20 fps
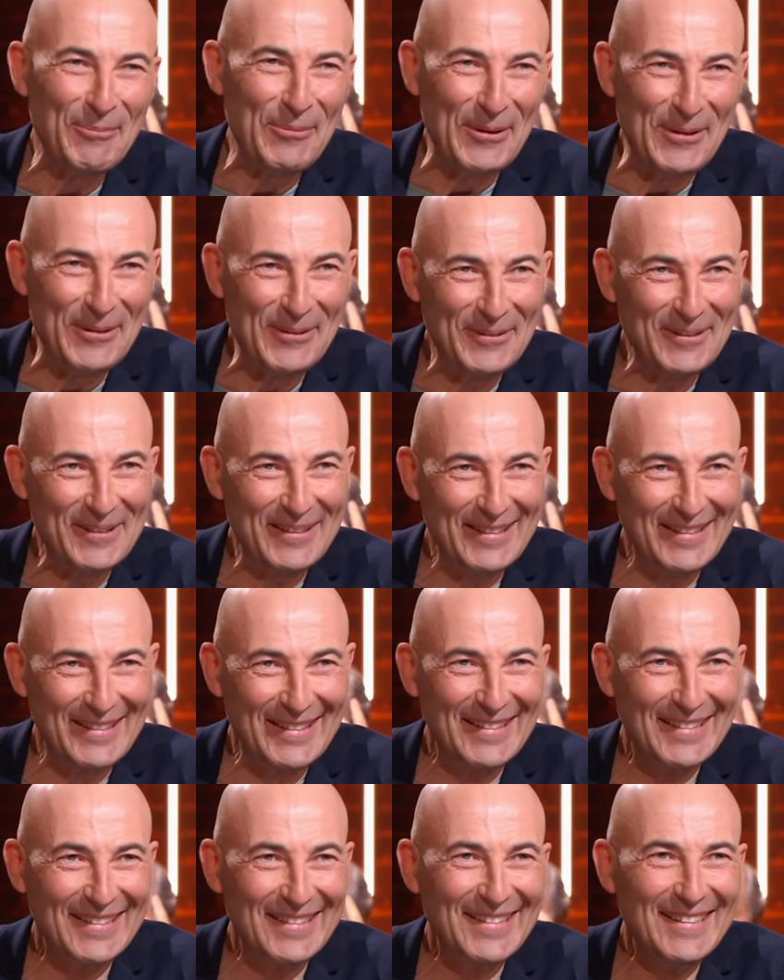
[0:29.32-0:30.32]
1. C'est
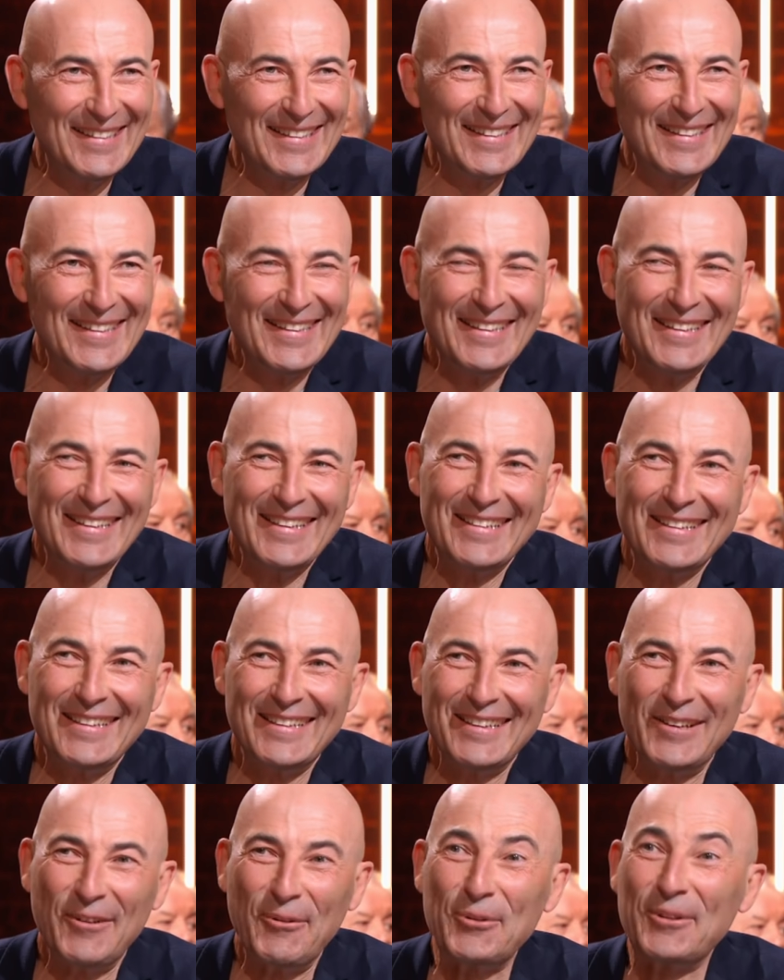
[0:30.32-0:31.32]
belle
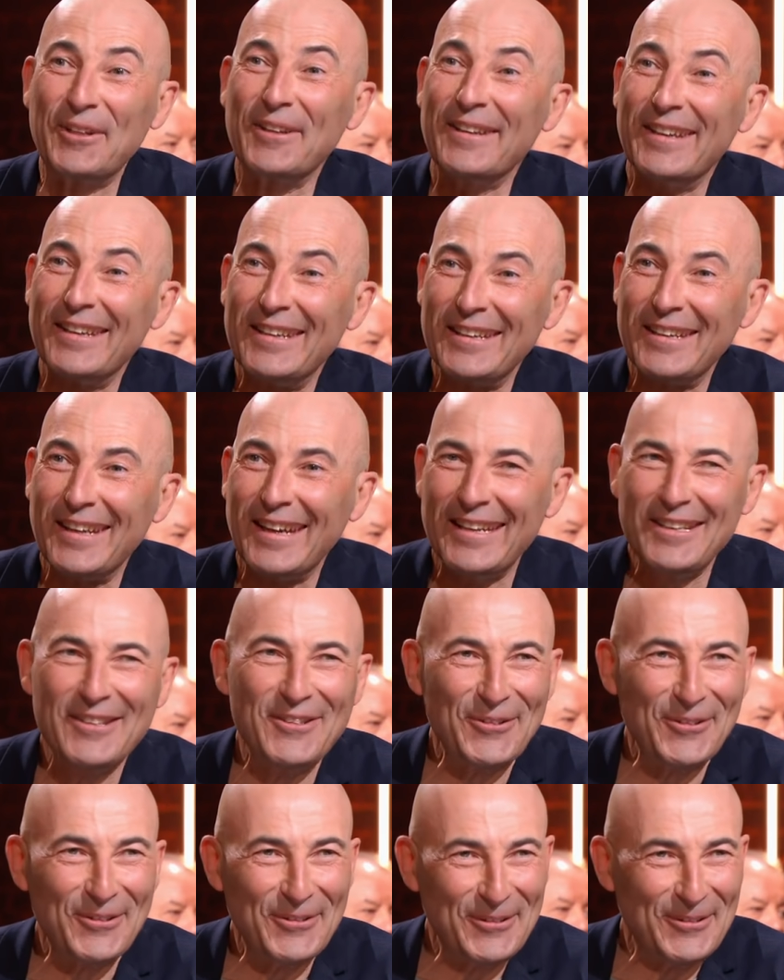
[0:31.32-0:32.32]
surprise. Autant d'années de reine
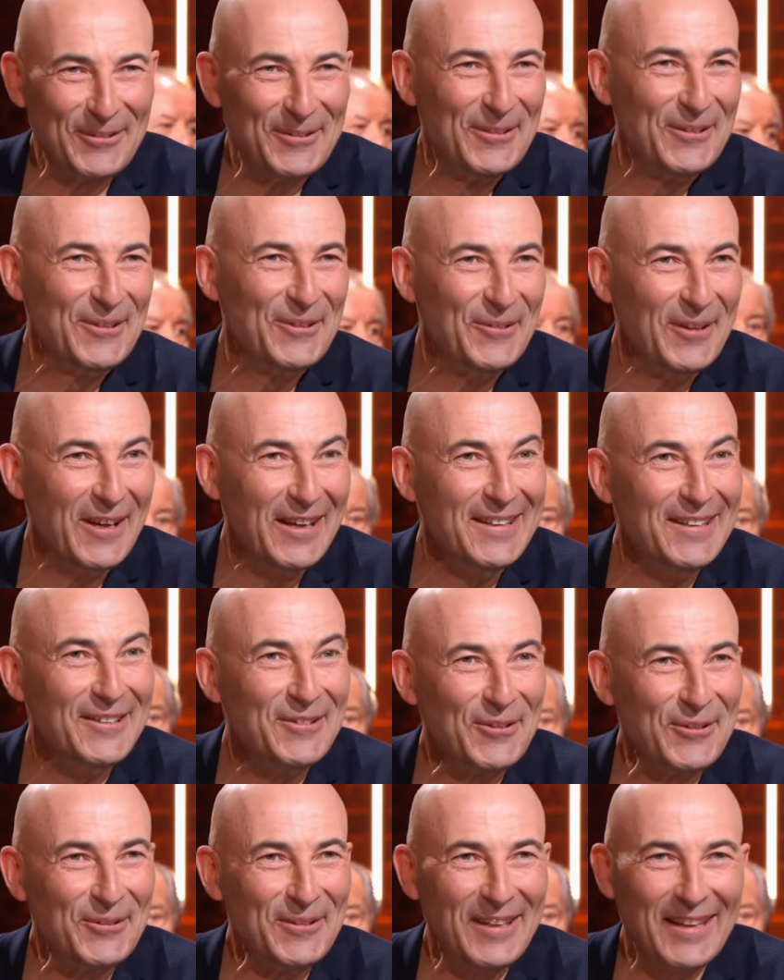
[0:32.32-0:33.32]
que la reine
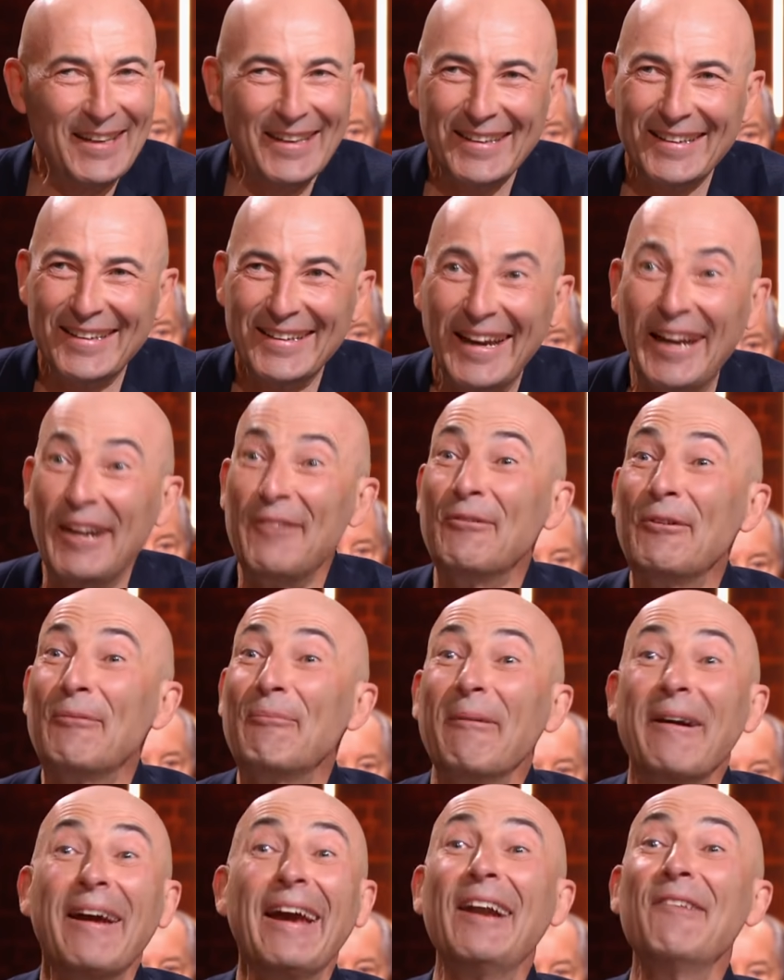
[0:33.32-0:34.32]
d'Angleterre.
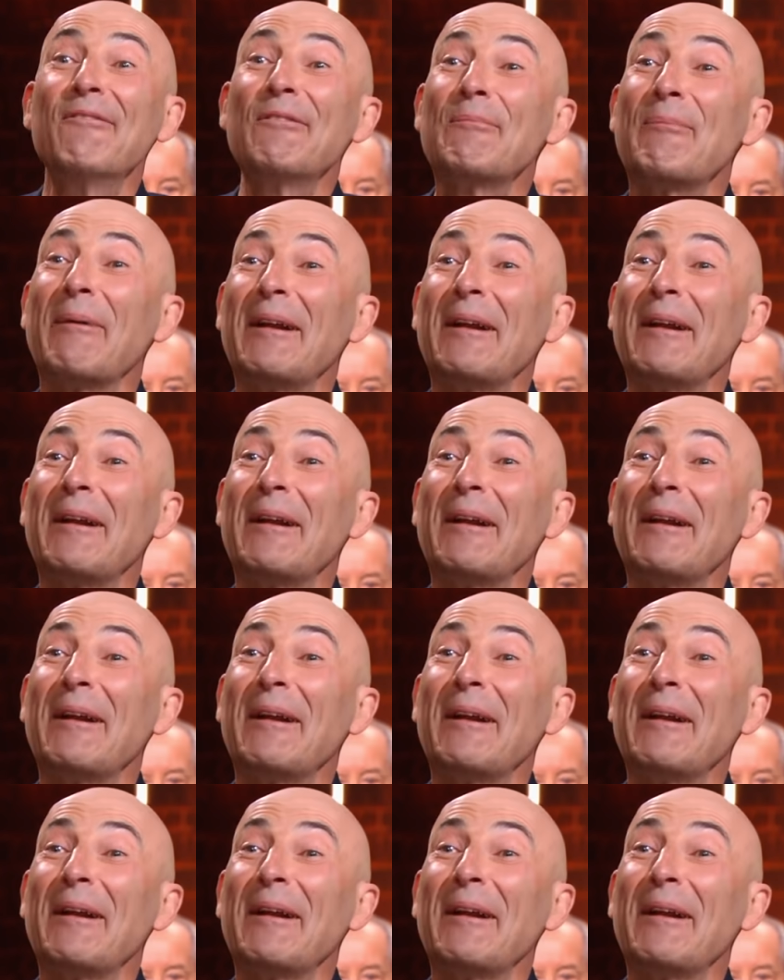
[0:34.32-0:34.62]
Ah. Elle ne veut, pas